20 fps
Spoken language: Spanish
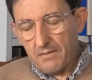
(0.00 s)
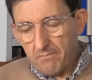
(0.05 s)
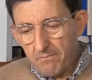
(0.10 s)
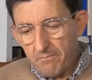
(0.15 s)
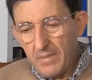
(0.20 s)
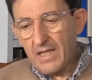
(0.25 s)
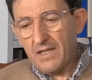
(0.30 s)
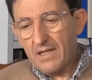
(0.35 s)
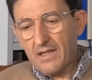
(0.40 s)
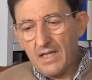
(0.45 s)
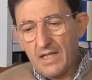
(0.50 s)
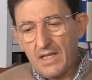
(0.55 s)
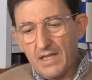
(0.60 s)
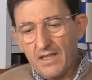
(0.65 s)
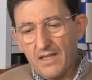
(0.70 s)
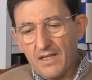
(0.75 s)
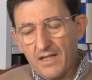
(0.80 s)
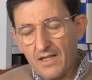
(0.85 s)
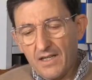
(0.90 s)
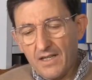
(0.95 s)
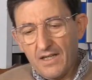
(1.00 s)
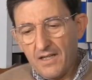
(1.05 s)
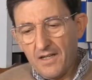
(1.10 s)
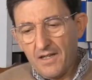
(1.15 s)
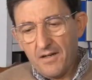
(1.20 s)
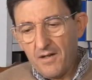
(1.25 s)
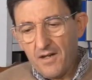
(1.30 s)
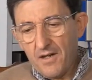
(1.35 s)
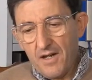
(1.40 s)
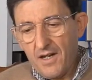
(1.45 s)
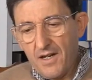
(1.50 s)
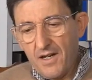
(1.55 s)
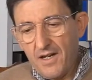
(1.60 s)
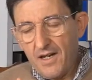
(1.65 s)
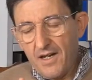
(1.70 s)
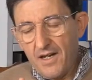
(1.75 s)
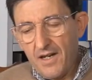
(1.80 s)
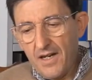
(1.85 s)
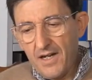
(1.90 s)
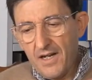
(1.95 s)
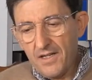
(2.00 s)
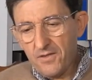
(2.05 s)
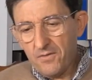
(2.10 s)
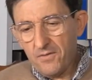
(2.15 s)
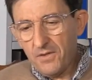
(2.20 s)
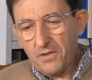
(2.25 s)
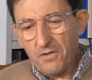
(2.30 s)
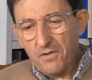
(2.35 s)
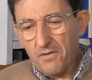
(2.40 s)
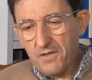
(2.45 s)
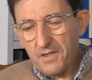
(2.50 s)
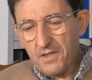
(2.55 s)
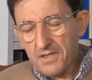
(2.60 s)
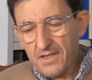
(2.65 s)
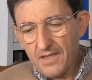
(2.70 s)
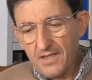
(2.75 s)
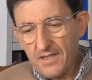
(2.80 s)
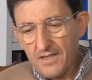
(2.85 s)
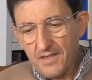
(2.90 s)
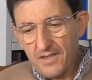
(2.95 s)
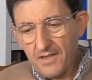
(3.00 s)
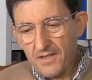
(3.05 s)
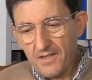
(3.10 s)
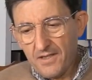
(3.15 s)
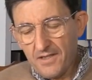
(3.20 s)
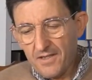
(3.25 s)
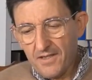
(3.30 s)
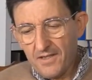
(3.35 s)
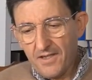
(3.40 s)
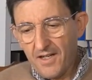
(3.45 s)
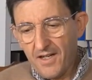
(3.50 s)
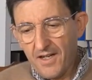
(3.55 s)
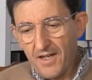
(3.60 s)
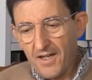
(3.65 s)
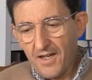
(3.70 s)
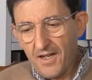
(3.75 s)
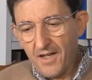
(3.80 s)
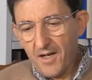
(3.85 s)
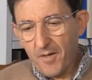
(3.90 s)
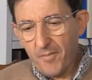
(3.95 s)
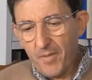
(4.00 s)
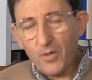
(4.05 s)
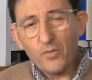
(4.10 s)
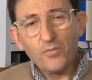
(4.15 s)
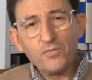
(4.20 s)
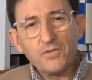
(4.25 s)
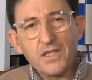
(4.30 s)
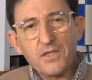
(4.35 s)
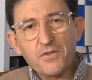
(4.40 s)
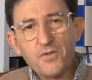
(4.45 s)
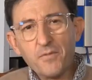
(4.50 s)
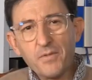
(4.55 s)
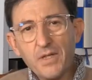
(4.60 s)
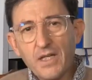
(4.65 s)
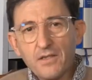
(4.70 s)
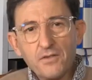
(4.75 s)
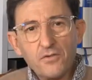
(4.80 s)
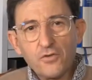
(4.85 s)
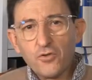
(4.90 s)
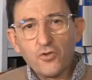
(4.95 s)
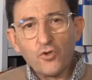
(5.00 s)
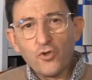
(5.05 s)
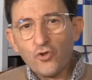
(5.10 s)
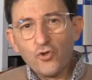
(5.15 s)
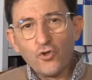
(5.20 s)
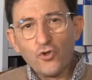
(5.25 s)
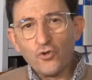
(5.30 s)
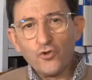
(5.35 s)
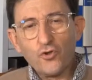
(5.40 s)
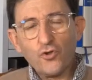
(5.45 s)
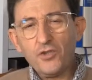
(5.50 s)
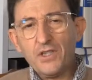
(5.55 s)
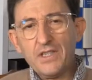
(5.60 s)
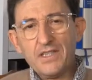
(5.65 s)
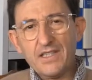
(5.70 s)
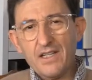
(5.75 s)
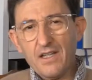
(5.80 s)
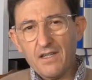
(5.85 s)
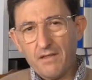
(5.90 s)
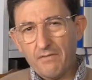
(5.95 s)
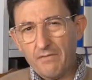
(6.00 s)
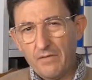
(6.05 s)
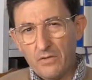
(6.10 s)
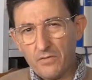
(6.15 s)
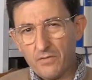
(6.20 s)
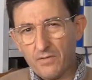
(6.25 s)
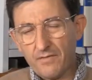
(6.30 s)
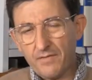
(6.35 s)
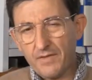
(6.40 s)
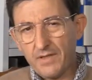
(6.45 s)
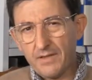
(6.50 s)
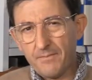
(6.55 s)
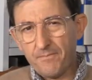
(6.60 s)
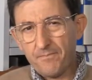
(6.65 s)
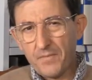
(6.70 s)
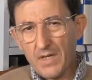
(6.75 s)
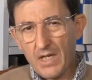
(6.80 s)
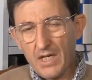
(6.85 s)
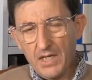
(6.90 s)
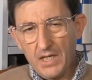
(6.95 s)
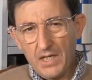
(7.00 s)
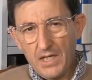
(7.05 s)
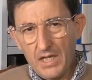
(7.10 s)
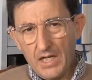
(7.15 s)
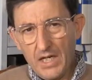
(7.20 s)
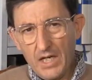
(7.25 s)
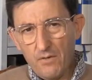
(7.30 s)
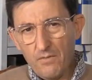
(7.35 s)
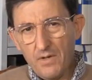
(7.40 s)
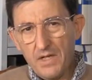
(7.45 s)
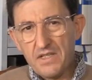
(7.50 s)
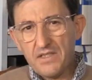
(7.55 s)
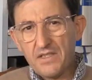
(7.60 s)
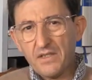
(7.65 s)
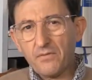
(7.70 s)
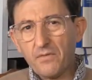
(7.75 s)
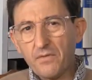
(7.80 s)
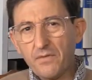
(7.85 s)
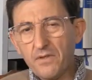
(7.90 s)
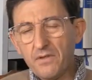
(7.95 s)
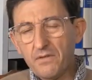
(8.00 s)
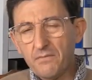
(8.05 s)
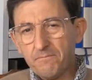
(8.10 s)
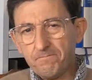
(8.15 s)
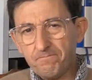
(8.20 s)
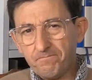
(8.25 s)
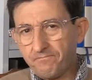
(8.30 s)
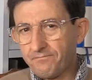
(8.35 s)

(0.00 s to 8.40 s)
Bien, eh, en esto entonces la, la pregunta es obvia, ¿dónde se hace filosofía? ¿En una institución?